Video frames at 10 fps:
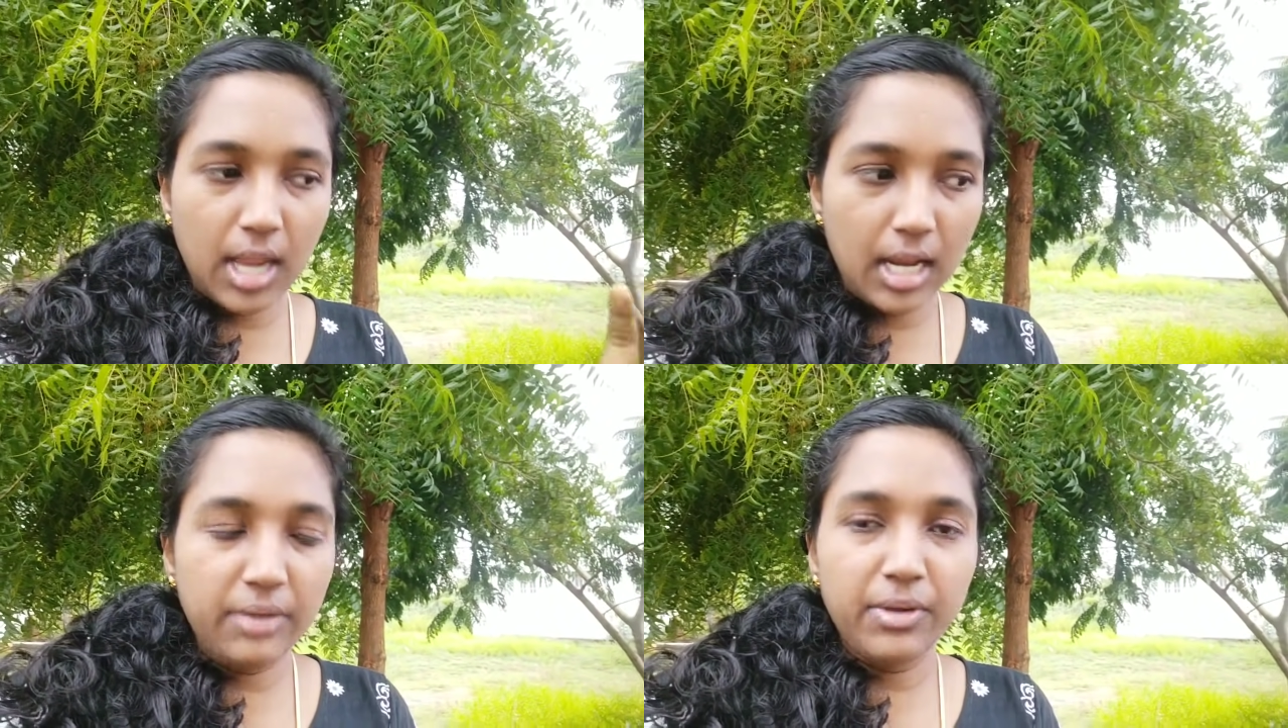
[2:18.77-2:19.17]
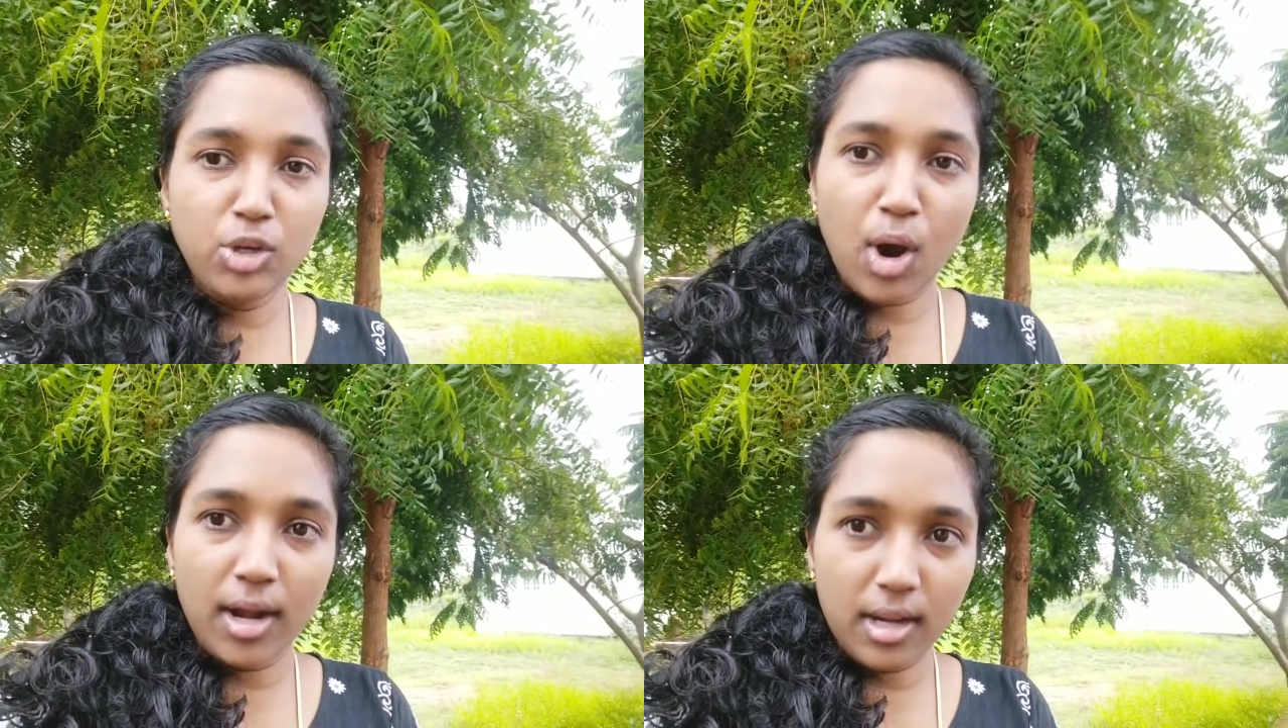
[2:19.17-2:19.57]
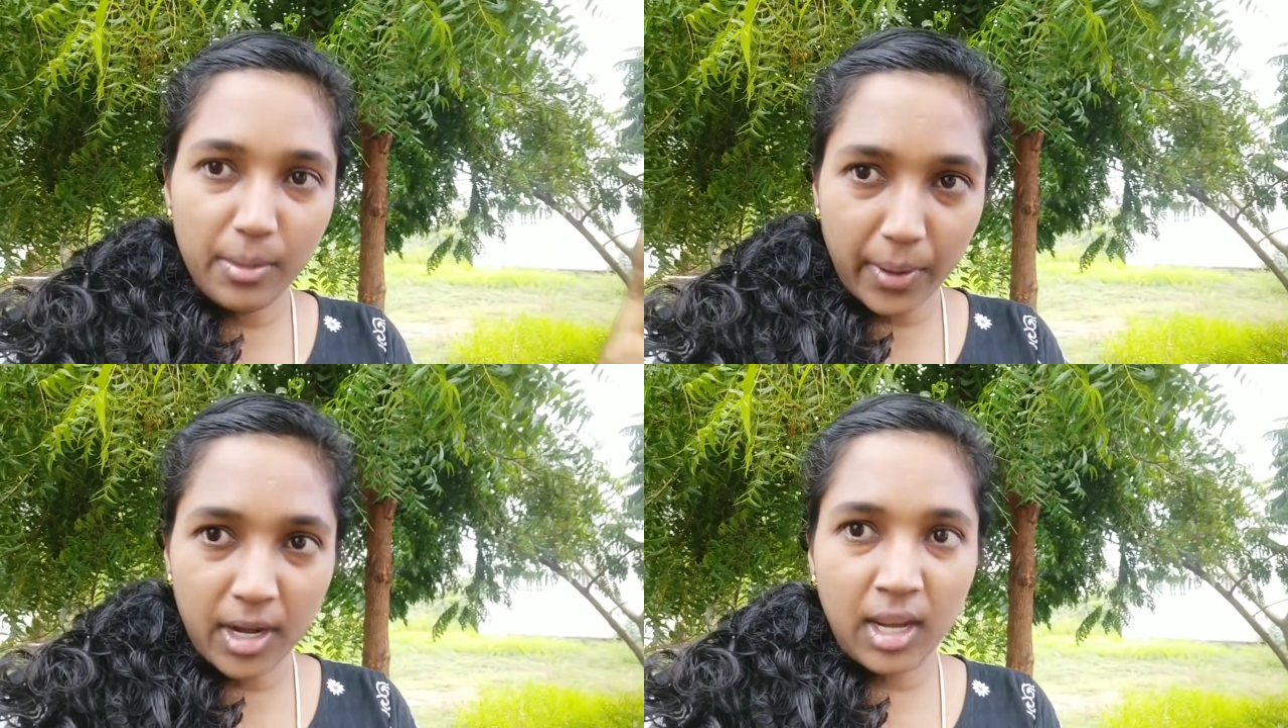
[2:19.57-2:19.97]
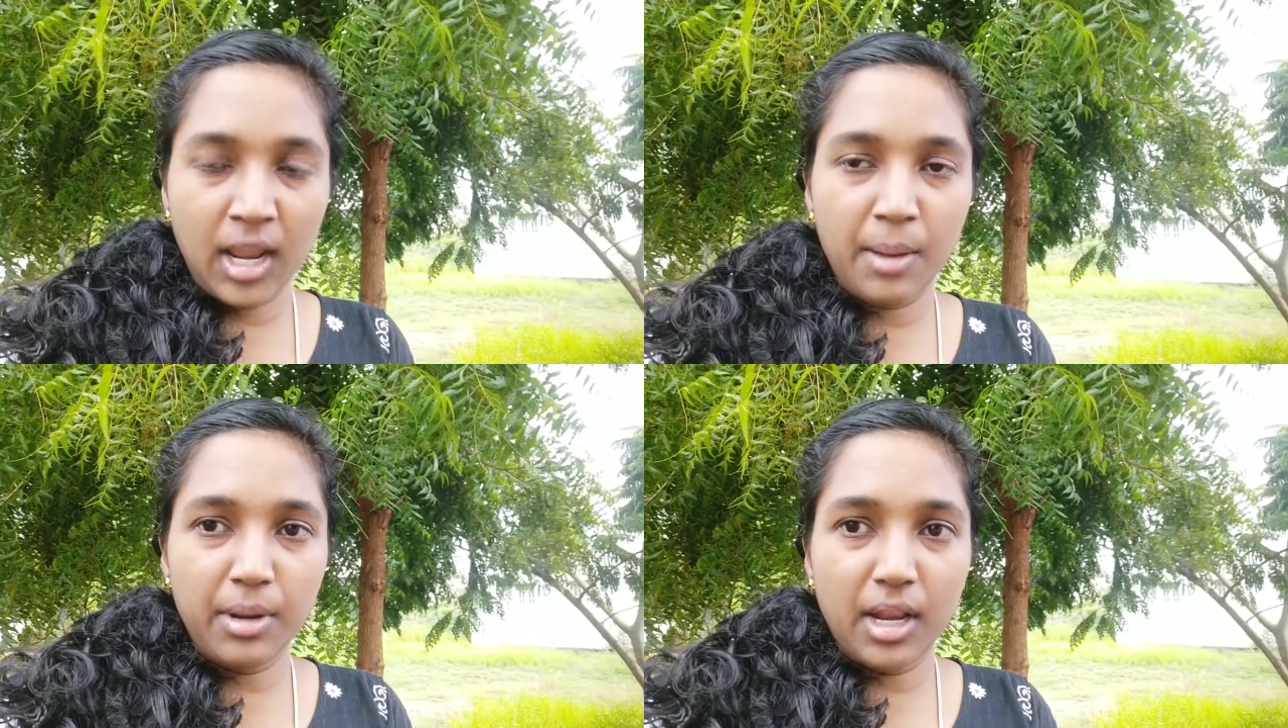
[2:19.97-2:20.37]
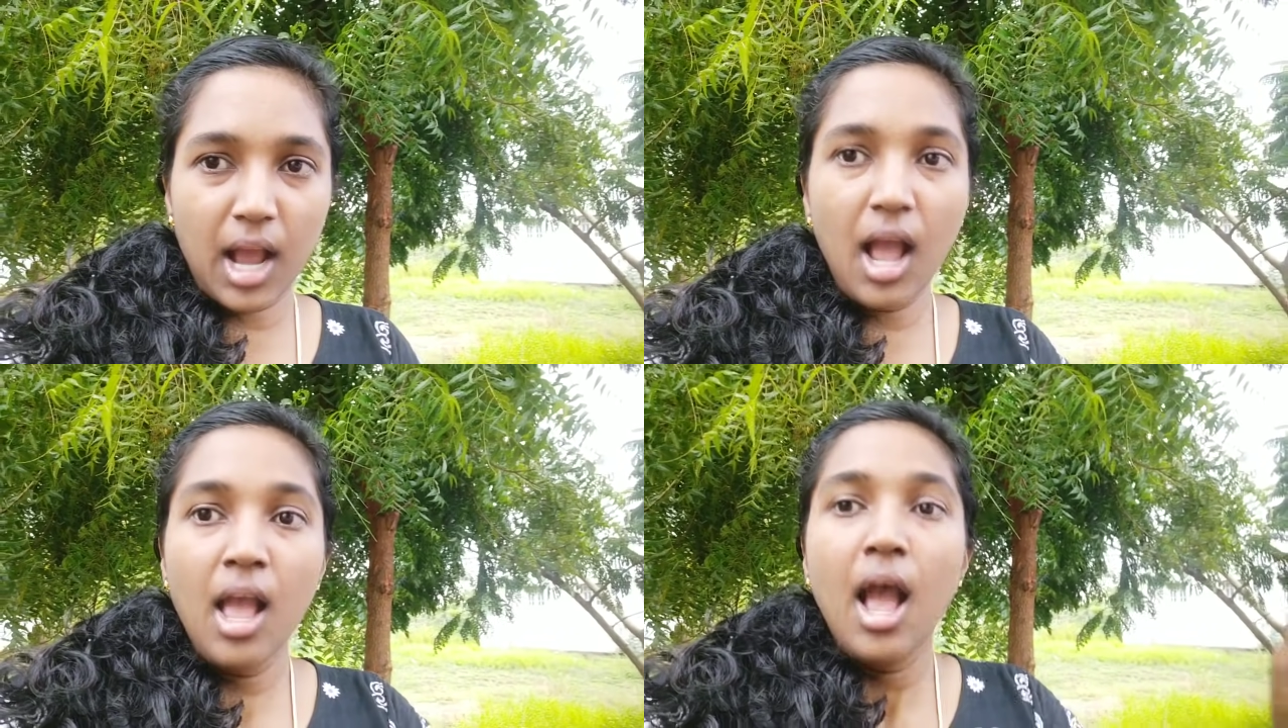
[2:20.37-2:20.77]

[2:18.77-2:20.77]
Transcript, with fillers: டெய்லி வீடியோ அட்டன் பண்ணுறீங்க அப்படின்னா